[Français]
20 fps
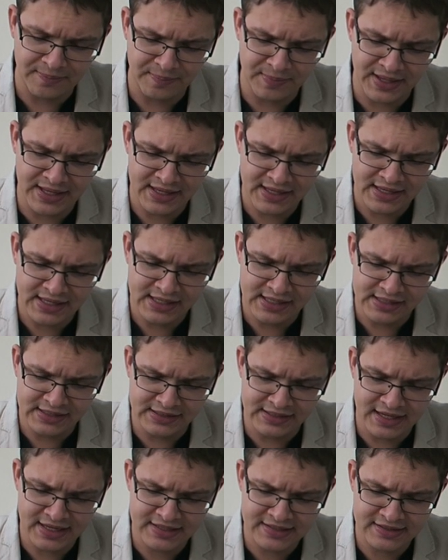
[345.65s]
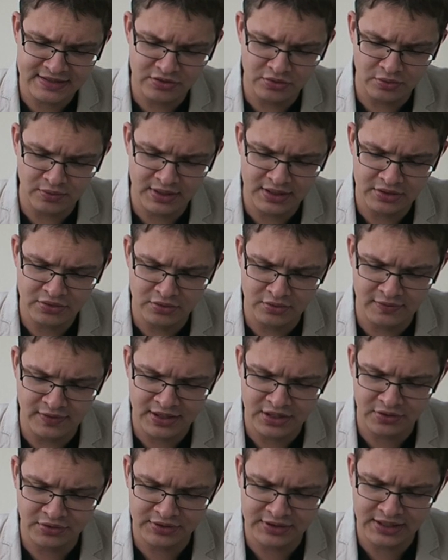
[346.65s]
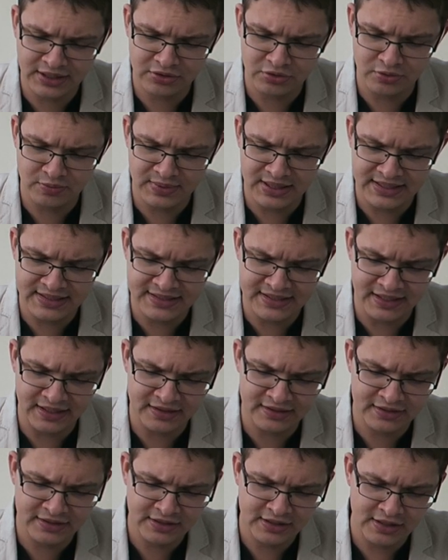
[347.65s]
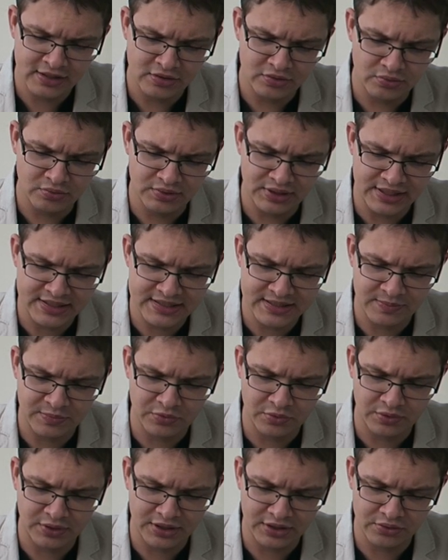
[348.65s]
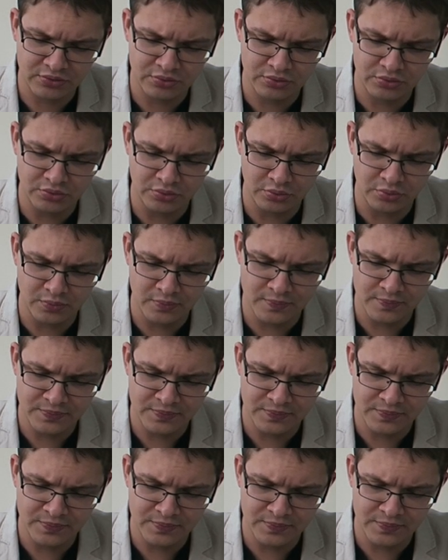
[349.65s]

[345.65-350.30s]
Mais, d'Arsinoé, de Valentin et de Miltiade, nous n'acceptons rien du tout.